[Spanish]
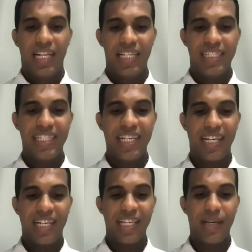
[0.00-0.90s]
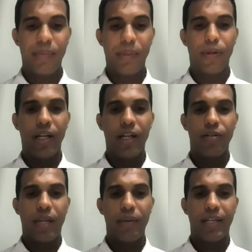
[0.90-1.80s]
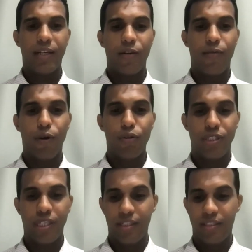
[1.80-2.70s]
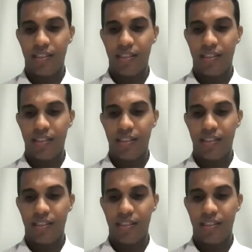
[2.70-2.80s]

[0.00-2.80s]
Me decía que déjeme ponerla otra vez, que no fue usted.